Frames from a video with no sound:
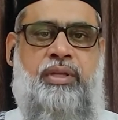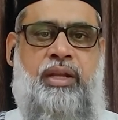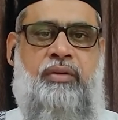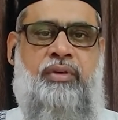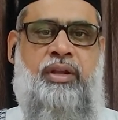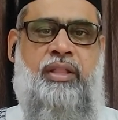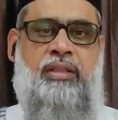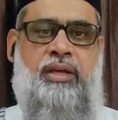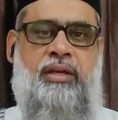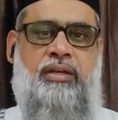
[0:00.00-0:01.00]
எல்லாம் வல்ல
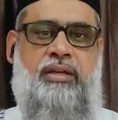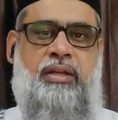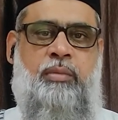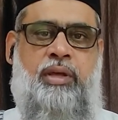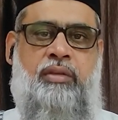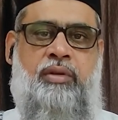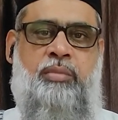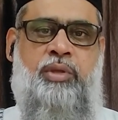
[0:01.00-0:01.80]
அல்லாஹ் நம் அனைவர்